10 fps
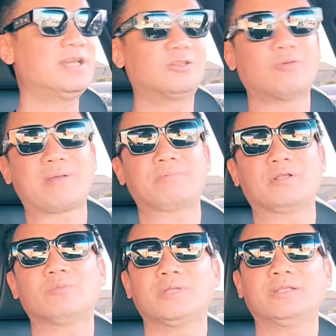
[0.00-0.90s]
liên tục cập
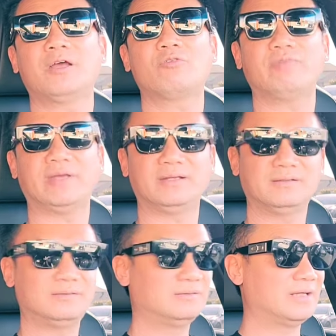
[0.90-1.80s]
nhật thông tin cho quý vị
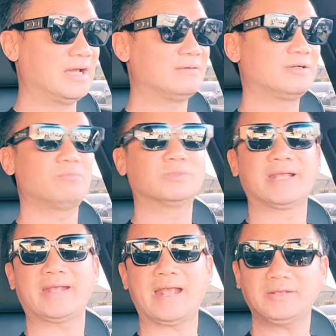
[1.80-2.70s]
ha, trong một thời
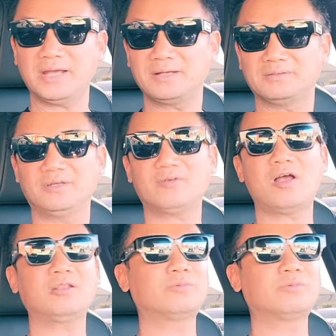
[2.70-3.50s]
gian ngắn nhất nếu có thông tin